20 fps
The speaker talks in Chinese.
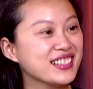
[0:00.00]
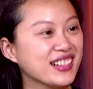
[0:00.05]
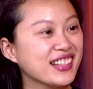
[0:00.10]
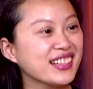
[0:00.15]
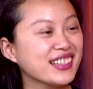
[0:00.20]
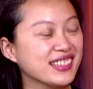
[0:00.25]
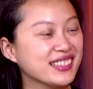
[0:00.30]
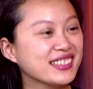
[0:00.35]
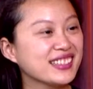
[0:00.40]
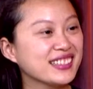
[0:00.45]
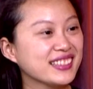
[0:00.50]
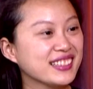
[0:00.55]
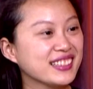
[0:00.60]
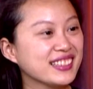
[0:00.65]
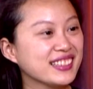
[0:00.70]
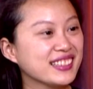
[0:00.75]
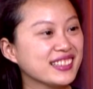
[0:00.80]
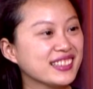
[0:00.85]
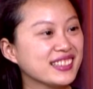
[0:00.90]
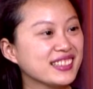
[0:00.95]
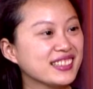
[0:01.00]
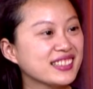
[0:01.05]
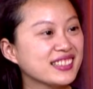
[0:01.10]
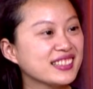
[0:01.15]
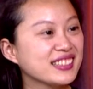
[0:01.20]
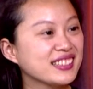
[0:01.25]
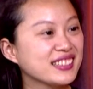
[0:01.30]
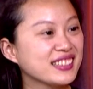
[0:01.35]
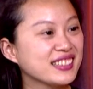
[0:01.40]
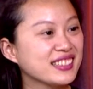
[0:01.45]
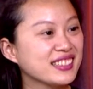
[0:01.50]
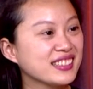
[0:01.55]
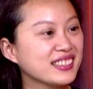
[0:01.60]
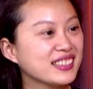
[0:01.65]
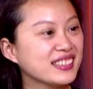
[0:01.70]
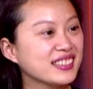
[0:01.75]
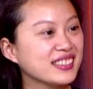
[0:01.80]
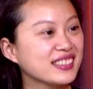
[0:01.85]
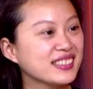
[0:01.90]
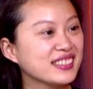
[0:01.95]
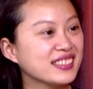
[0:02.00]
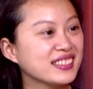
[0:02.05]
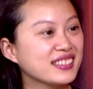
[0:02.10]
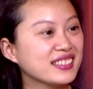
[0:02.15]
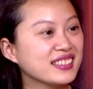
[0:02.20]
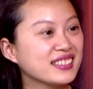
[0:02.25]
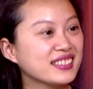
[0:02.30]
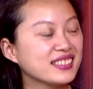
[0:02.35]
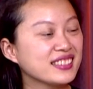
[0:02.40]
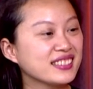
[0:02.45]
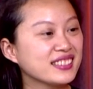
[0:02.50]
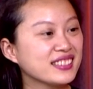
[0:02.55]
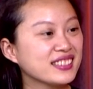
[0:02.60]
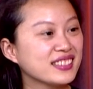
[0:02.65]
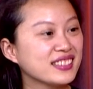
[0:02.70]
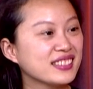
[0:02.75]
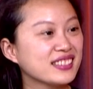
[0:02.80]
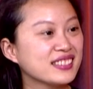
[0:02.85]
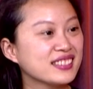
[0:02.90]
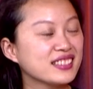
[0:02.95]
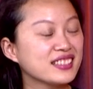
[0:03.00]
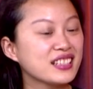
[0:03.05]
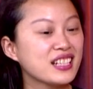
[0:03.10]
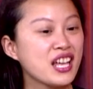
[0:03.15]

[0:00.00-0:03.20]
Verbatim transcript: 对，嗯，那你是怎么看你们这个行业？